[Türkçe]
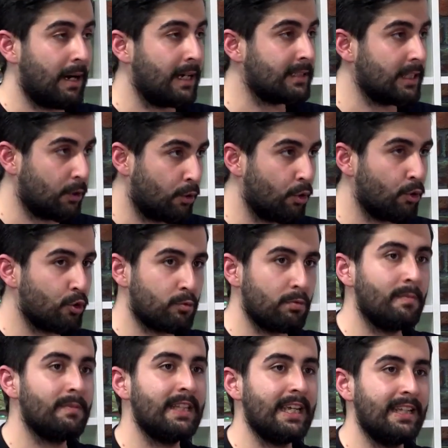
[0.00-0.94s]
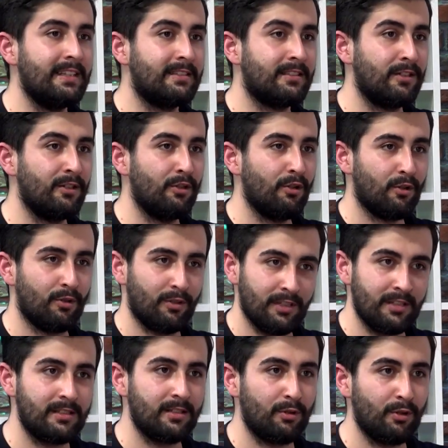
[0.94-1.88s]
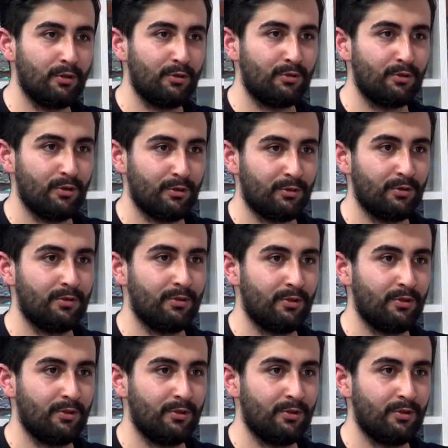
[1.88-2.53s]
Bazen konuşmamı da etkiliyor. Hızlı konuşuyorsun.